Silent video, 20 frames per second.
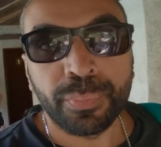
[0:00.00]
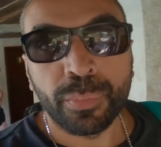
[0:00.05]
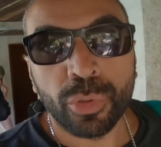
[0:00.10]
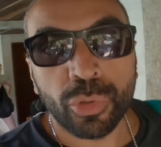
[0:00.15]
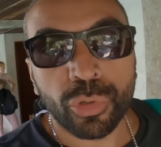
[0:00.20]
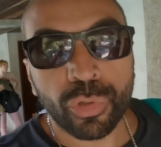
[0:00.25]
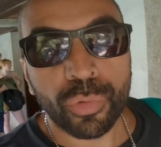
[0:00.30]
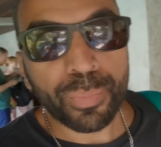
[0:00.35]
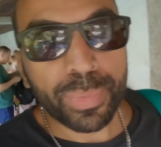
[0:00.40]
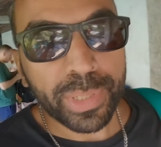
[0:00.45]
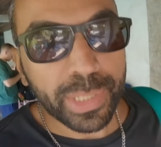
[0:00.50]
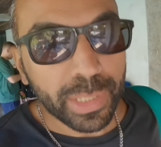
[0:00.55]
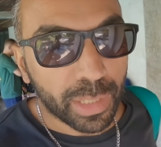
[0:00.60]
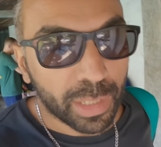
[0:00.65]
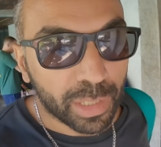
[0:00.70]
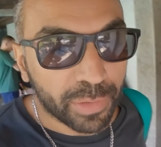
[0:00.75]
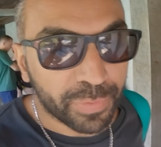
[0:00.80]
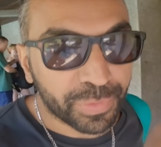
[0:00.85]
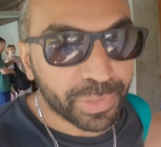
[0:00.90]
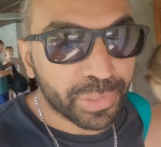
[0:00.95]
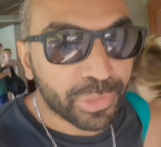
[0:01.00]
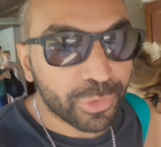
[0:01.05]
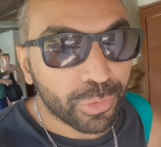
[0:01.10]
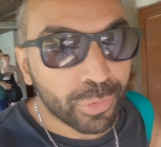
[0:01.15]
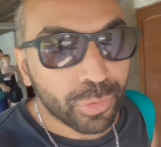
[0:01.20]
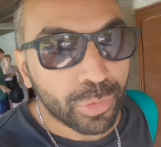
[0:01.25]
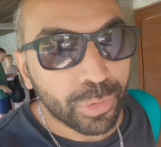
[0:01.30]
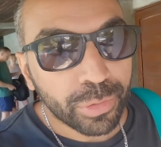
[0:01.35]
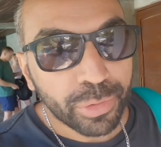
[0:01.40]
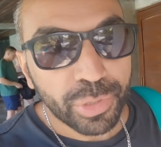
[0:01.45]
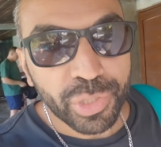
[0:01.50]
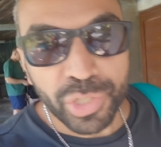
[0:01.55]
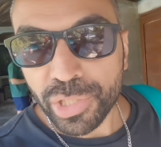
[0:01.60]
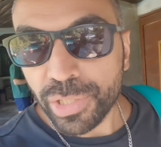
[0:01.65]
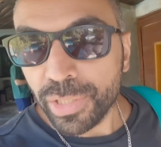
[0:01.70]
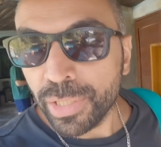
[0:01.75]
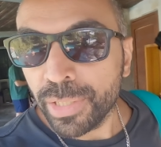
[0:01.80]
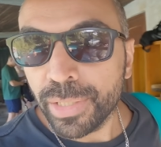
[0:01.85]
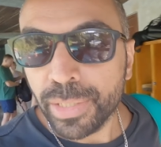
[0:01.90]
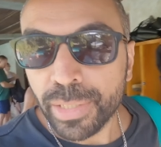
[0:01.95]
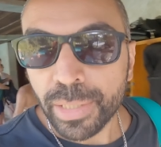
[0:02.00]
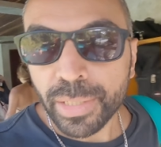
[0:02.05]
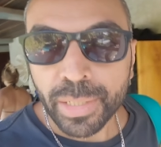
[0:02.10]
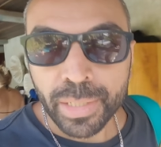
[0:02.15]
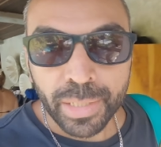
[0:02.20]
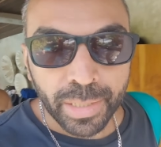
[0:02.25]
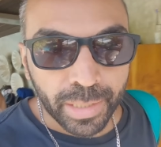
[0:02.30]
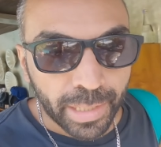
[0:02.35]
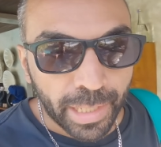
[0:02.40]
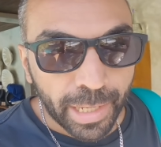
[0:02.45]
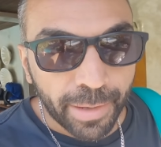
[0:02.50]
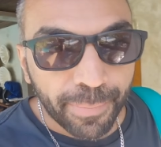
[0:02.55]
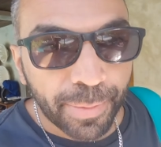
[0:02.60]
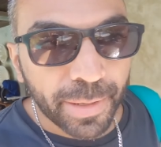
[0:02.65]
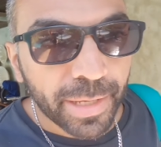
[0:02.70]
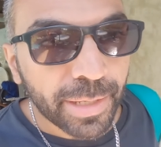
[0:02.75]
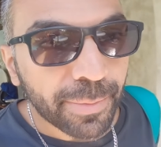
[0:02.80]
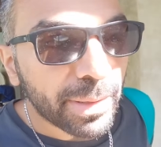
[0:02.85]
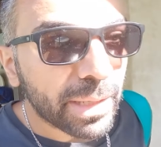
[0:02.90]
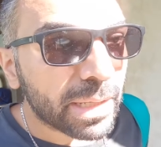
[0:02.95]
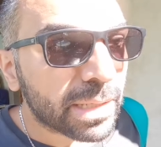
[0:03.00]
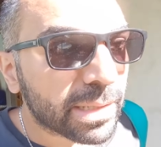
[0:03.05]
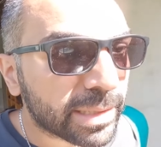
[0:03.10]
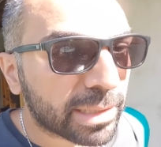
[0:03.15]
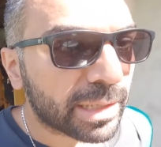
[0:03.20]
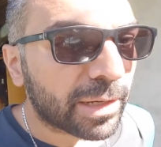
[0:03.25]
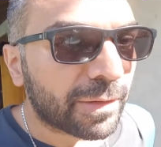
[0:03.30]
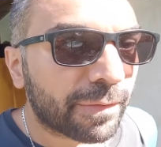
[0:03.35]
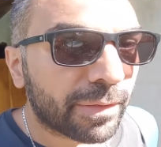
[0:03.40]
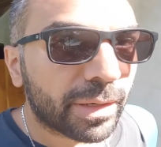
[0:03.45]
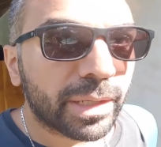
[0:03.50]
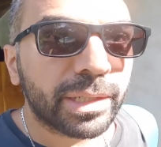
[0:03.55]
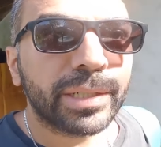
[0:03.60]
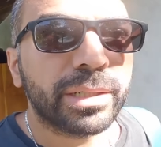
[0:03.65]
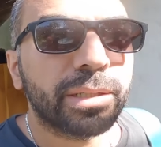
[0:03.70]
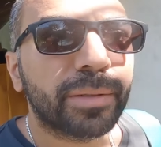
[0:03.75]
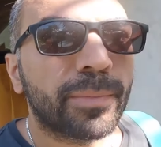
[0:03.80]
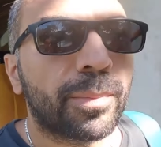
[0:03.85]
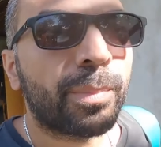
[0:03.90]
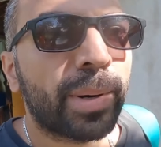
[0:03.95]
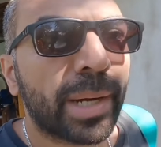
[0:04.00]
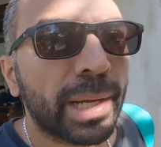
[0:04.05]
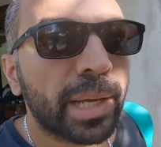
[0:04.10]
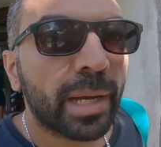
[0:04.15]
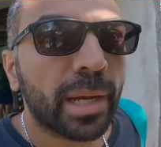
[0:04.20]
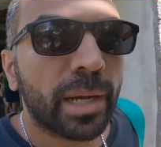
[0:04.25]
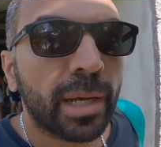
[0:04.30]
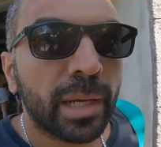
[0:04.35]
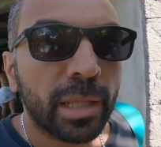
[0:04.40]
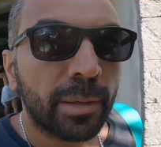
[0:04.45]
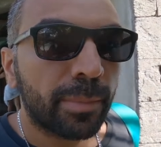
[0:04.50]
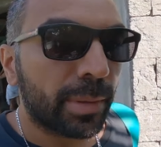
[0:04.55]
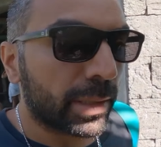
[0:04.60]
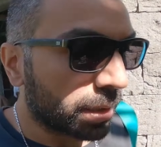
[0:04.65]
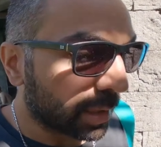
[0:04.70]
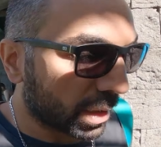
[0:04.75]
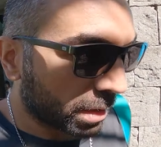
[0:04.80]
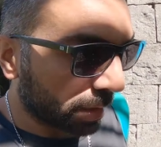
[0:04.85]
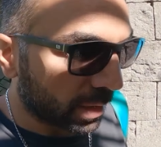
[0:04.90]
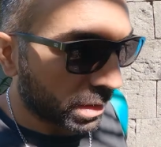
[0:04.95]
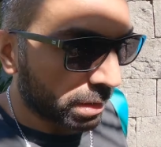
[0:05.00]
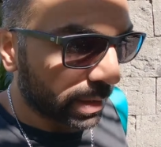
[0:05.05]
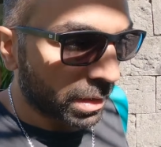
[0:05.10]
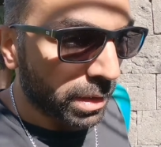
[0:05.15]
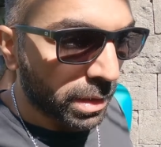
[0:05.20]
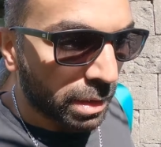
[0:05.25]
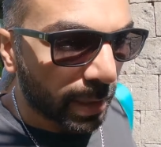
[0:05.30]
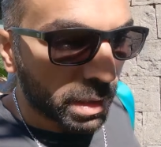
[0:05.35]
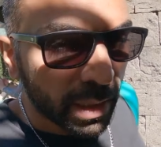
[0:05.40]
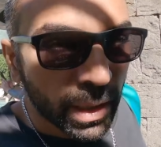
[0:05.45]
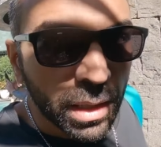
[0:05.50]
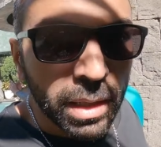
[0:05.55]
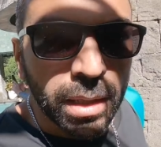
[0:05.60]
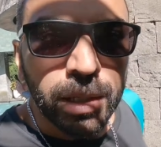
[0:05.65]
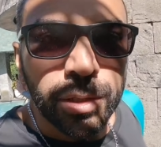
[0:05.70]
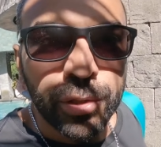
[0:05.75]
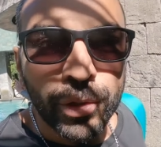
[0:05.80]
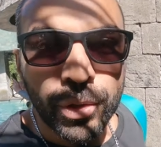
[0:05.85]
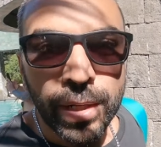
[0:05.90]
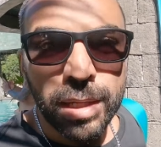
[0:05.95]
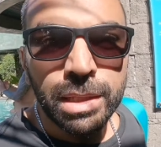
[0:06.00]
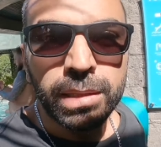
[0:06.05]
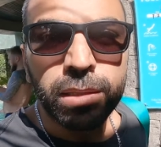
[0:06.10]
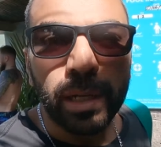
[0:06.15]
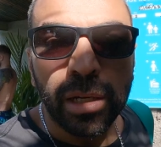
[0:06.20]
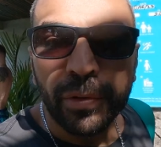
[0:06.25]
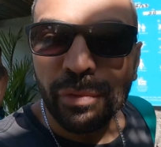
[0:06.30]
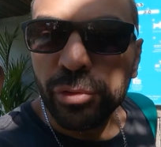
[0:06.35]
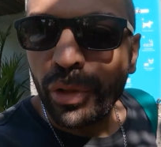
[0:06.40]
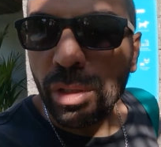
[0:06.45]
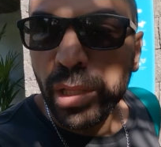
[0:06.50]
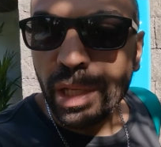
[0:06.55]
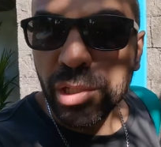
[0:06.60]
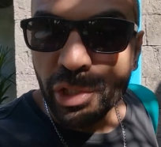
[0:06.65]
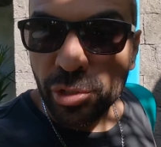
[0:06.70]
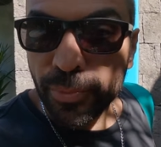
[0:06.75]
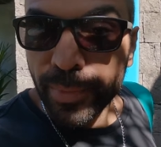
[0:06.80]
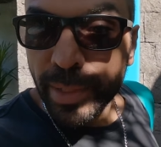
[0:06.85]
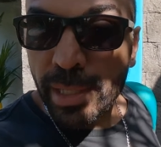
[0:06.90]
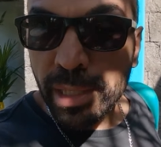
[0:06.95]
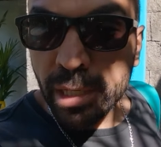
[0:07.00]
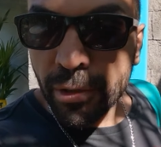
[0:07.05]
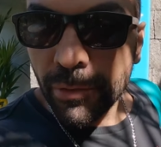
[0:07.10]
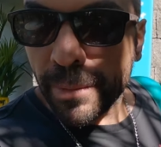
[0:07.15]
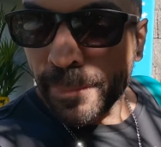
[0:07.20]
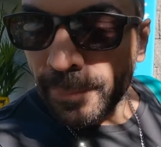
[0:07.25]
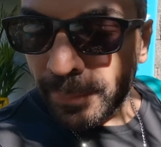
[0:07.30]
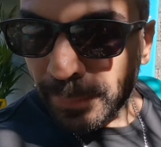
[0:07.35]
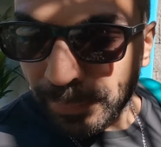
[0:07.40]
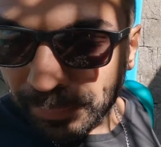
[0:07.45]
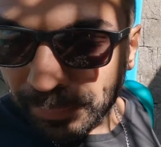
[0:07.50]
Bugün bir de hafta sonu olduğu için epey bir insan var. Bayağı kalabalık. Şöyle etrafı dolaştırmaya devam.